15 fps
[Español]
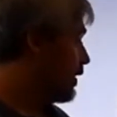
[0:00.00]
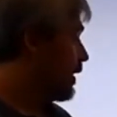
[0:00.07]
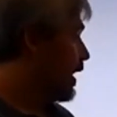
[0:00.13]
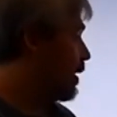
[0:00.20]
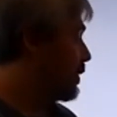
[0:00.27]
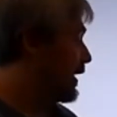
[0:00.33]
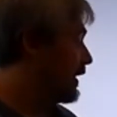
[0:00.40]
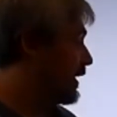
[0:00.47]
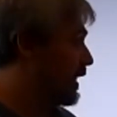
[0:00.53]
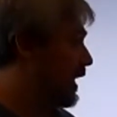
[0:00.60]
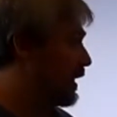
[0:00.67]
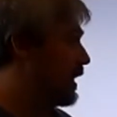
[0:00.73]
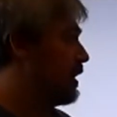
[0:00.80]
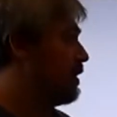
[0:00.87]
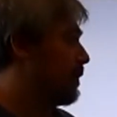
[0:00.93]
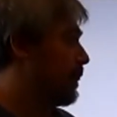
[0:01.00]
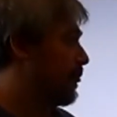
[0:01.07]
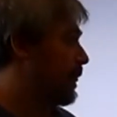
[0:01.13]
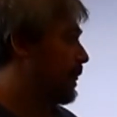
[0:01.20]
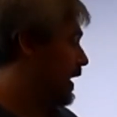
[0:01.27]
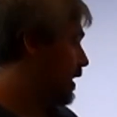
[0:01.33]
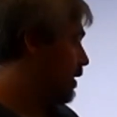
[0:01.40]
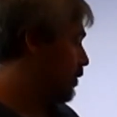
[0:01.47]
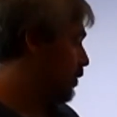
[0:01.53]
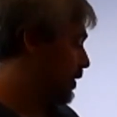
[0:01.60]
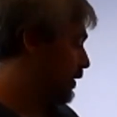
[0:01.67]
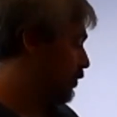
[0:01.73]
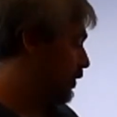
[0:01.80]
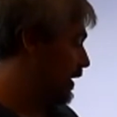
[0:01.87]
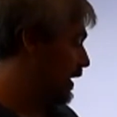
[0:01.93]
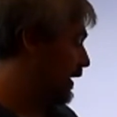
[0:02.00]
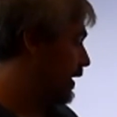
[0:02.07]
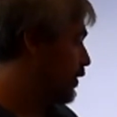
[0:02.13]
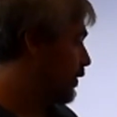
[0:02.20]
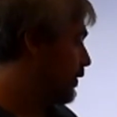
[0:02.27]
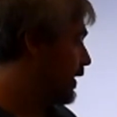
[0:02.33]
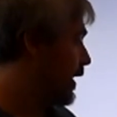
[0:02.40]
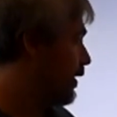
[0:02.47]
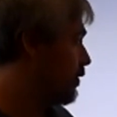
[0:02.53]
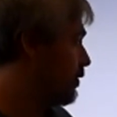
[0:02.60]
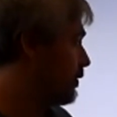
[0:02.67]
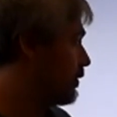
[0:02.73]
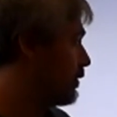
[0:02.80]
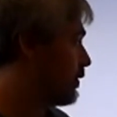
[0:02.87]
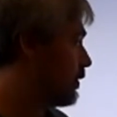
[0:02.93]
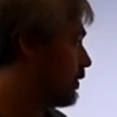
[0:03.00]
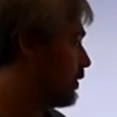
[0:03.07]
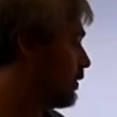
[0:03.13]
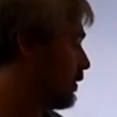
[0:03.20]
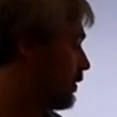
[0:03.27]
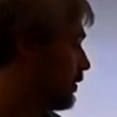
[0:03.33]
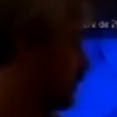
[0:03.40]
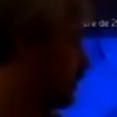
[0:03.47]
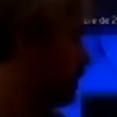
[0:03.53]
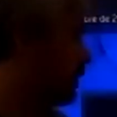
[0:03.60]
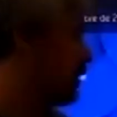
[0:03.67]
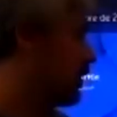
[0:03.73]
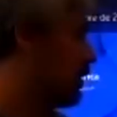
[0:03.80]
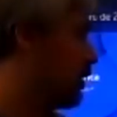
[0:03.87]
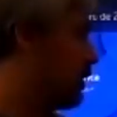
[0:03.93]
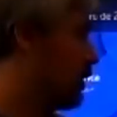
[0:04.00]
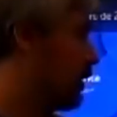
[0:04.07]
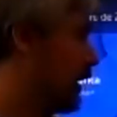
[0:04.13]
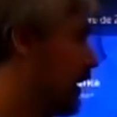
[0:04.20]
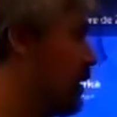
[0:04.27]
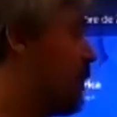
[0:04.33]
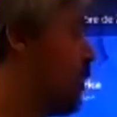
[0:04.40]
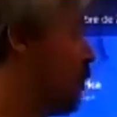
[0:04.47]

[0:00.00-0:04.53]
A partir de aquí, en el momento en el que yo cierro, ¿qué va a